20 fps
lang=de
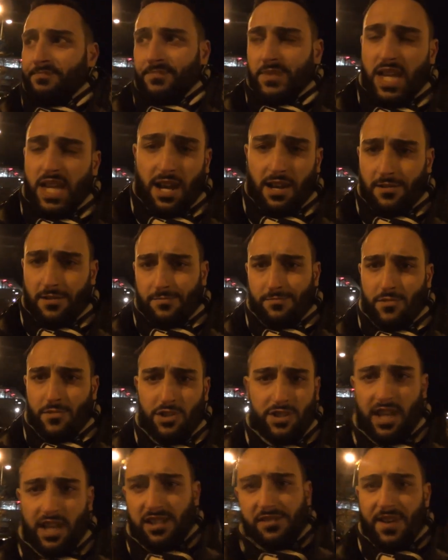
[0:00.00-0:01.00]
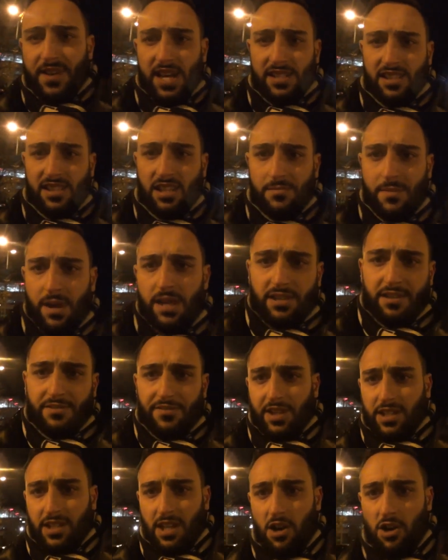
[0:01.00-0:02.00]
Ja, und das war es dann im
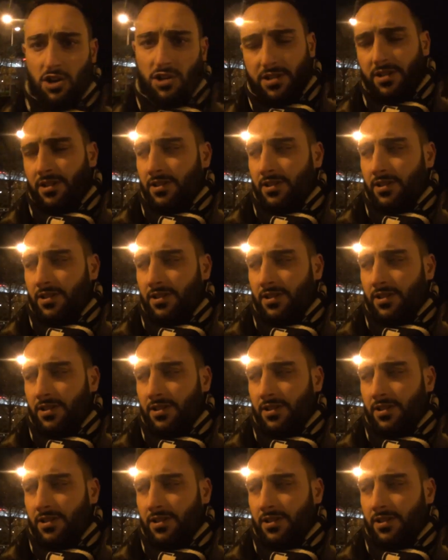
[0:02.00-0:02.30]
Endeffekt auch.